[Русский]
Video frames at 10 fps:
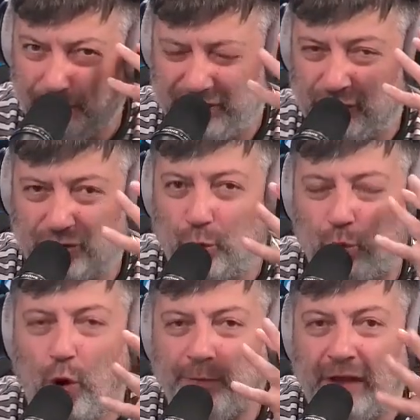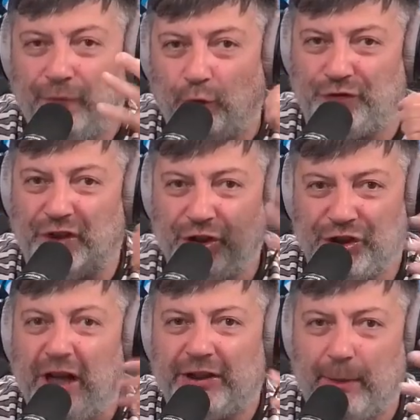с трудом, да, фосфор
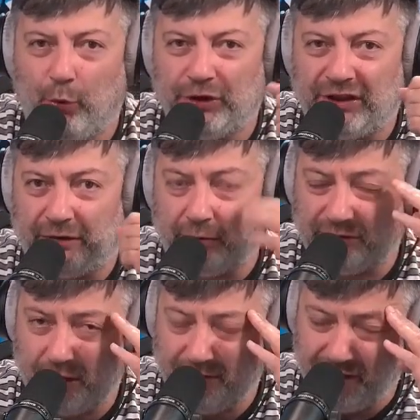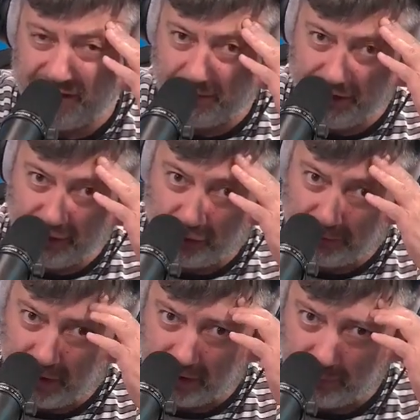начинает работать, как в том старом еврейском анекдоте
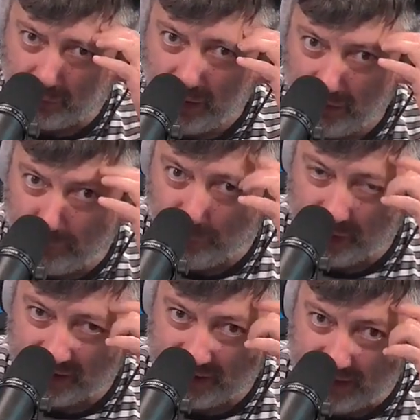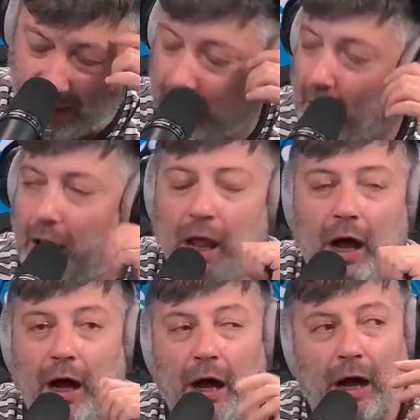про рыбу в поезде, да?
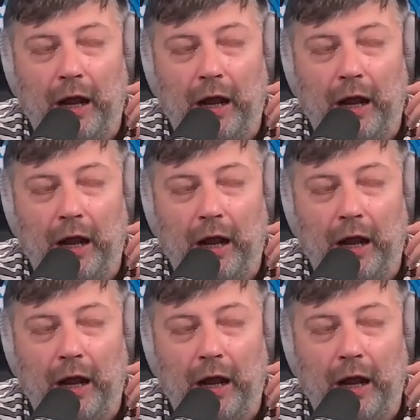А